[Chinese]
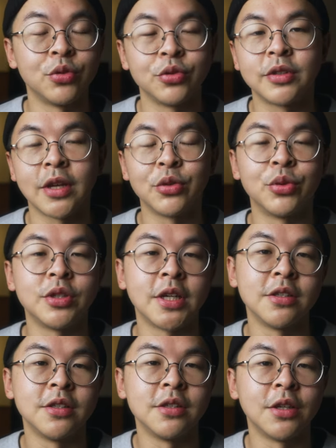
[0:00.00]
我就是带着我的
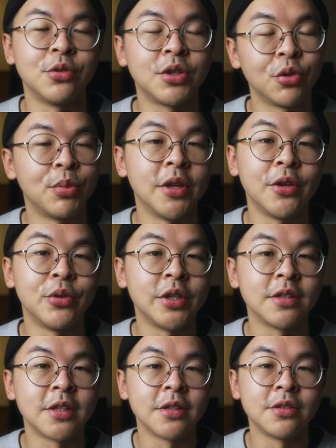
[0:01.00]
相机，他就像我的朋友一
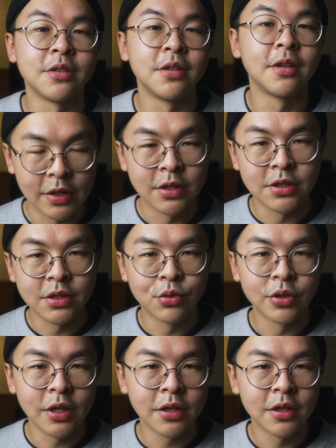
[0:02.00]
样这样子。反正经
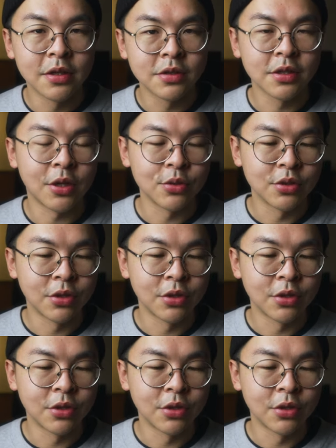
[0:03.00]
过那一天的思考之